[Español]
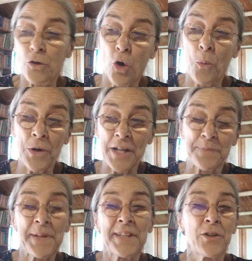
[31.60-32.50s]
como una
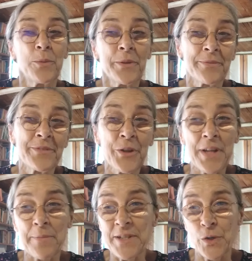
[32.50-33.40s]
especie, como no
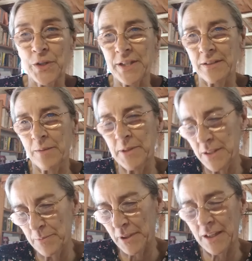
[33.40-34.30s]
de aviso
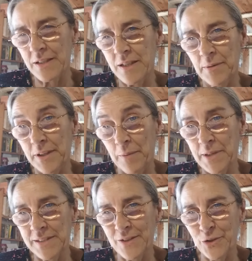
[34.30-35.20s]
exactamente, porque ya saben que a
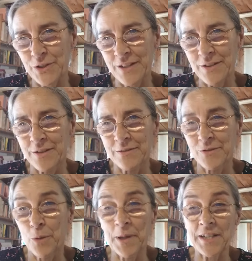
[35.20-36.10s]
mí estas cosas no,
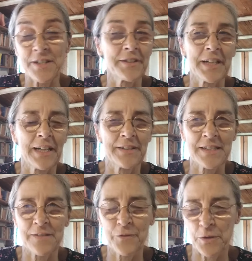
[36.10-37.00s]
me las entregan de
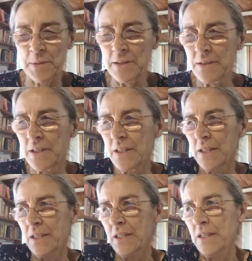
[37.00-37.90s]
esa forma,
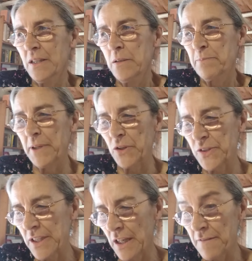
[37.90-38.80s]
pero
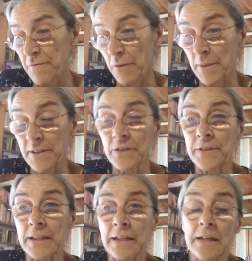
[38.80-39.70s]
sí la
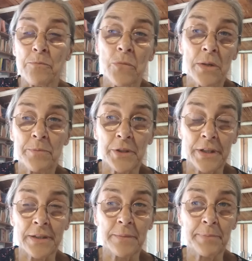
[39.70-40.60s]
información de que era muy
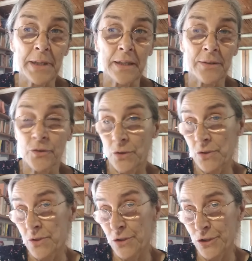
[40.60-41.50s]
importante para
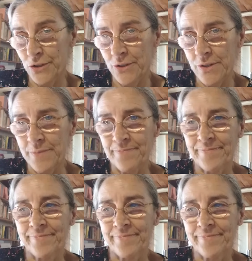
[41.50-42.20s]
todos nosotros